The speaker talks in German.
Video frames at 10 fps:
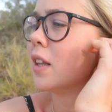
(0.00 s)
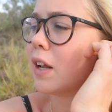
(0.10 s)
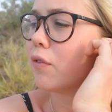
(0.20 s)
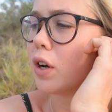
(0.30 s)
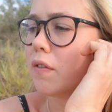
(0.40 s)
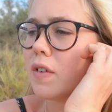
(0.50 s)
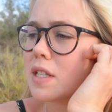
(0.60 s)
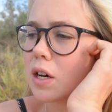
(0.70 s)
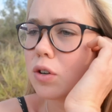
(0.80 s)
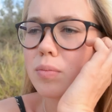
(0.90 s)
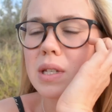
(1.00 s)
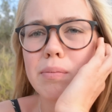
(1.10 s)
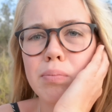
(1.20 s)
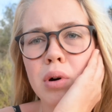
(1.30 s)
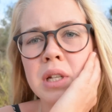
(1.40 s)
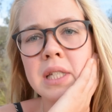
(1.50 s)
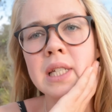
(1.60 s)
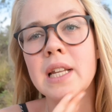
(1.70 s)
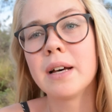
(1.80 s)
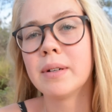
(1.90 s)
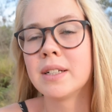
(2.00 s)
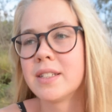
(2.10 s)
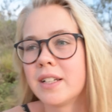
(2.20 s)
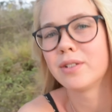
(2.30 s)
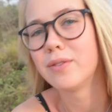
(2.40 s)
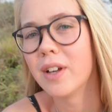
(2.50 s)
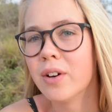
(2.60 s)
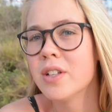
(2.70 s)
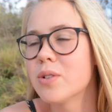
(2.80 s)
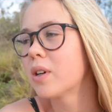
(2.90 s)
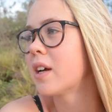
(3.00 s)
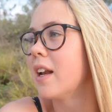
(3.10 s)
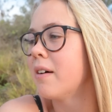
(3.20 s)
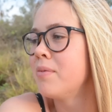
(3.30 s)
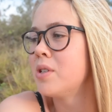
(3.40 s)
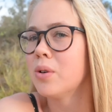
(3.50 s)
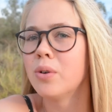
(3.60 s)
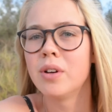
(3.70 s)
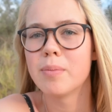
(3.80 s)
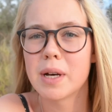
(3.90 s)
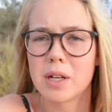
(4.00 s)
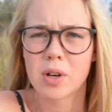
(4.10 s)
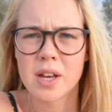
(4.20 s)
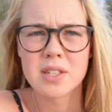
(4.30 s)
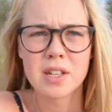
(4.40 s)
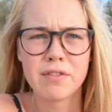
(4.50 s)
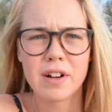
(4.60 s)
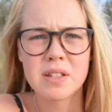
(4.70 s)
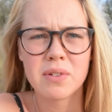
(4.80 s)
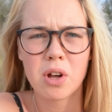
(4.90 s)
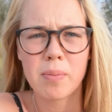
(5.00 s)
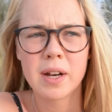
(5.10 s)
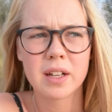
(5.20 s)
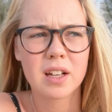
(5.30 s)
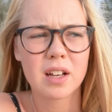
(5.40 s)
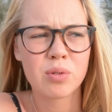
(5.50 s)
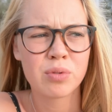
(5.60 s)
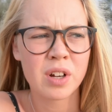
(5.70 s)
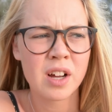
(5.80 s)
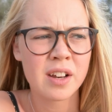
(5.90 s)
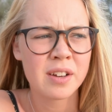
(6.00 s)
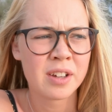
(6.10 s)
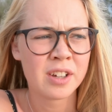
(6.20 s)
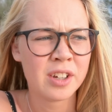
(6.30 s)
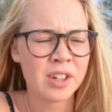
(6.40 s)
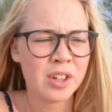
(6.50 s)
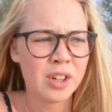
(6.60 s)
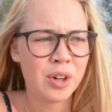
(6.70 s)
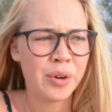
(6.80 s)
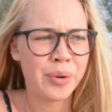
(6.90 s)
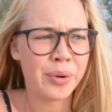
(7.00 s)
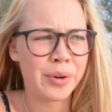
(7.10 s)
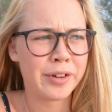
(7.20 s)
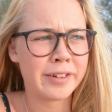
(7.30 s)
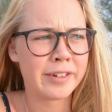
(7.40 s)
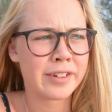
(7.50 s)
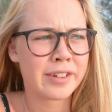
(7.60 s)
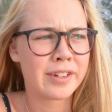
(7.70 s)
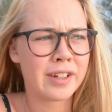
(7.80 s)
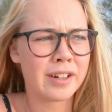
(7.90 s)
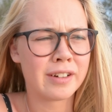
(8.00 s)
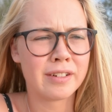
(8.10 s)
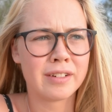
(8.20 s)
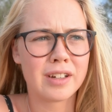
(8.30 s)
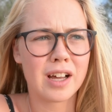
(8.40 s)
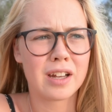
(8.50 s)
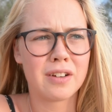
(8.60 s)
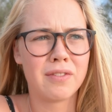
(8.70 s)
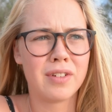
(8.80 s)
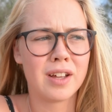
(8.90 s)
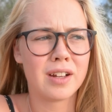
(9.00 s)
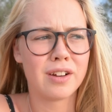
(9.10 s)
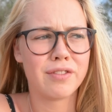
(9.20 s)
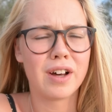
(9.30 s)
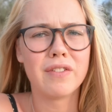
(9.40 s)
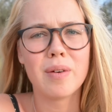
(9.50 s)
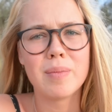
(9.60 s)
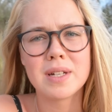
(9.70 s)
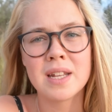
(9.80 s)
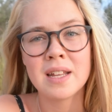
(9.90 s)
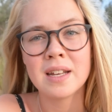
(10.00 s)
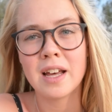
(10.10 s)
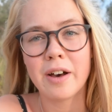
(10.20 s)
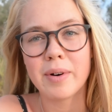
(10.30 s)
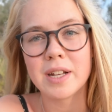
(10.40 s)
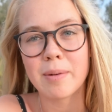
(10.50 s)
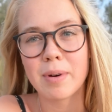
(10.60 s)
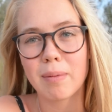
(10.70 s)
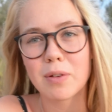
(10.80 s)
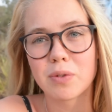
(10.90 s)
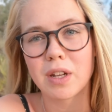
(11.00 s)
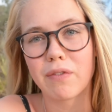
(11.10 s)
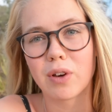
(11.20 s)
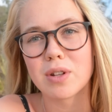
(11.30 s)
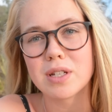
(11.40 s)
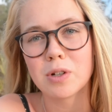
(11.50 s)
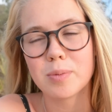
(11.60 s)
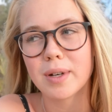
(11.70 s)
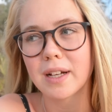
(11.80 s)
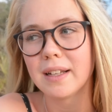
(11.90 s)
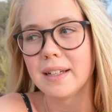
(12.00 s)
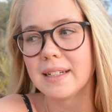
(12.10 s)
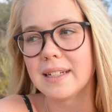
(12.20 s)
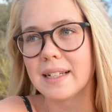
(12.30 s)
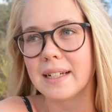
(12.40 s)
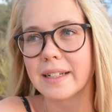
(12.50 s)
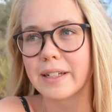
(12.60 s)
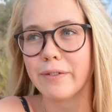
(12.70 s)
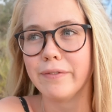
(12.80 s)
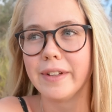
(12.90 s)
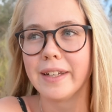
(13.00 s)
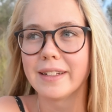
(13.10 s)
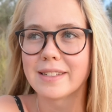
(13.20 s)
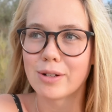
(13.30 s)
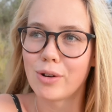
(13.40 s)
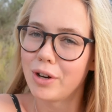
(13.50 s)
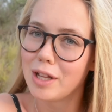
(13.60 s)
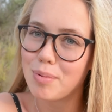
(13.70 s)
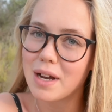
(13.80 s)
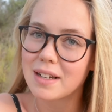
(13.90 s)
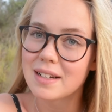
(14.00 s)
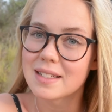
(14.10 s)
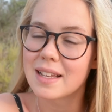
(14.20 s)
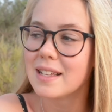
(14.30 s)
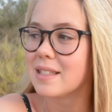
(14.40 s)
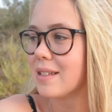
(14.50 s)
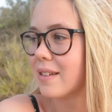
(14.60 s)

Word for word: Dann wollten wir das Auto ein bisschen putzen, aber das hat irgendwie auch nicht so geklappt und macht auch keinen Sinn, falls wir nochmal nach Kakadu fahren. Und dann dachten wir, dann fahren wir mit denen, aber der Parkplatz, wir dachten, wir können das Auto parken. Da können wir das Auto doch nicht parken. Das heißt,